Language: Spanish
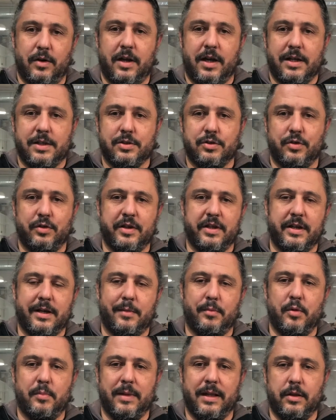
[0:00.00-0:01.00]
Hola, soy
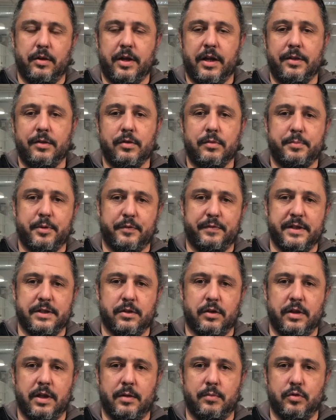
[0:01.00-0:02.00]
Ramón Maldonado,
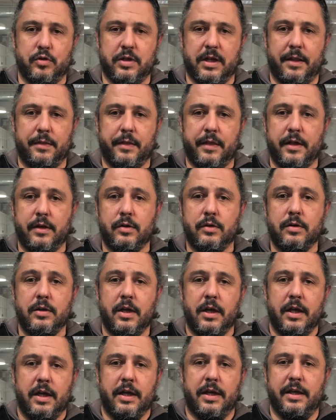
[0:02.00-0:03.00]
profesor del Cero
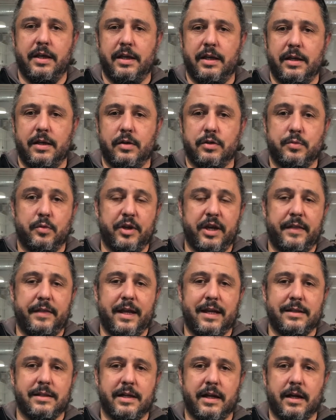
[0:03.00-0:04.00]
y os voy a
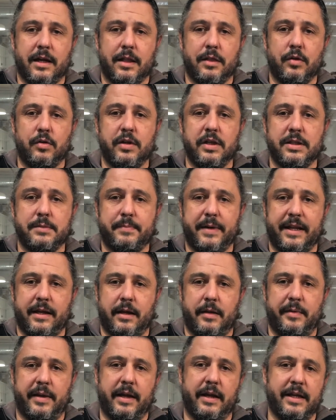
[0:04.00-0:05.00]
dar tres razones para
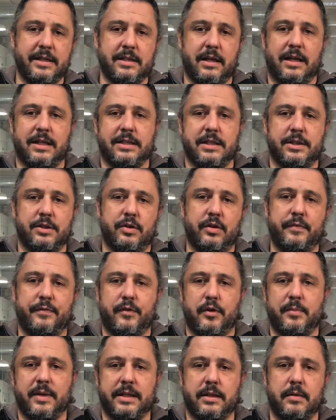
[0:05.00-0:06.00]
que vengáis a la sesión
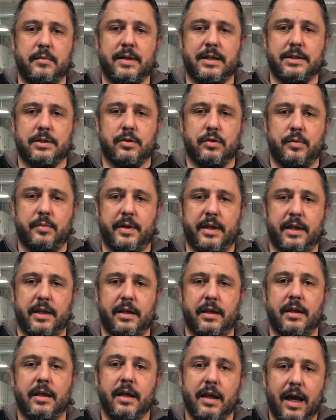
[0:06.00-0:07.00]
informativa
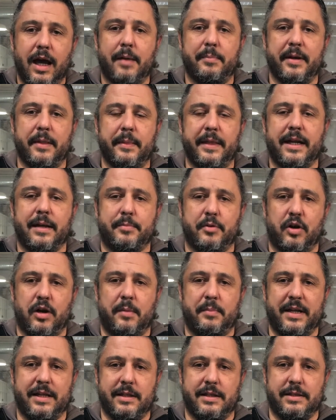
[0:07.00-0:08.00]
sobre aprender a
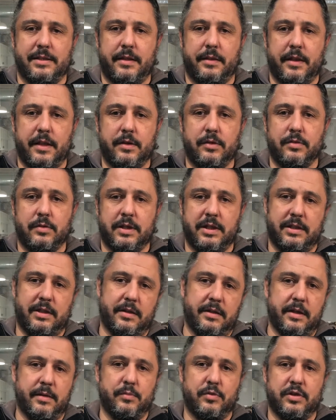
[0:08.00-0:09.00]
programar desde cero que
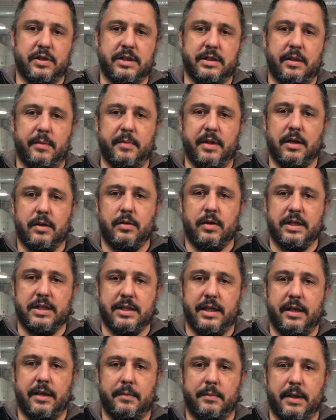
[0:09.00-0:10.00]
tendremos este
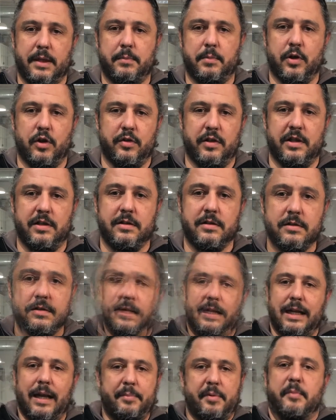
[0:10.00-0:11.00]
miércoles en Keep Coding.
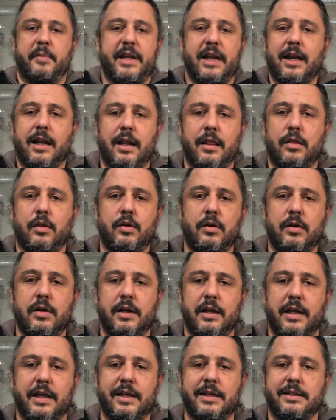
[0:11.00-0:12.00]
La primera
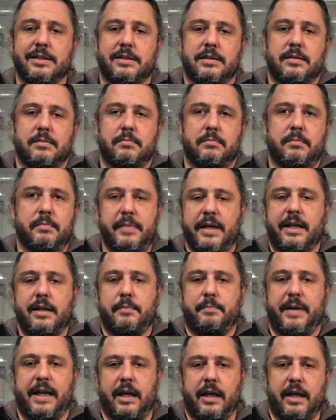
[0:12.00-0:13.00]
razón es
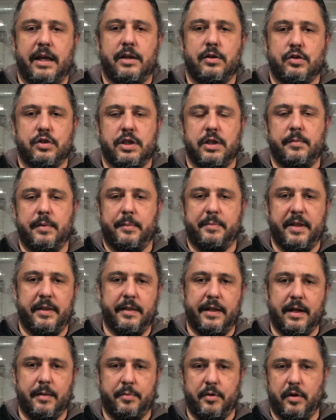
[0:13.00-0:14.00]
ver para qué nos sirve
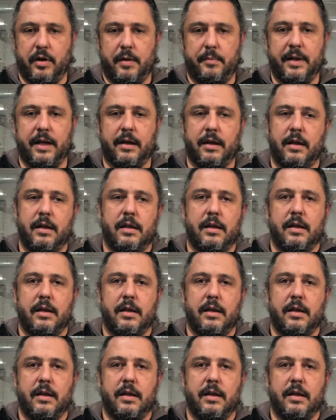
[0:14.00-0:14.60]
aprender a programar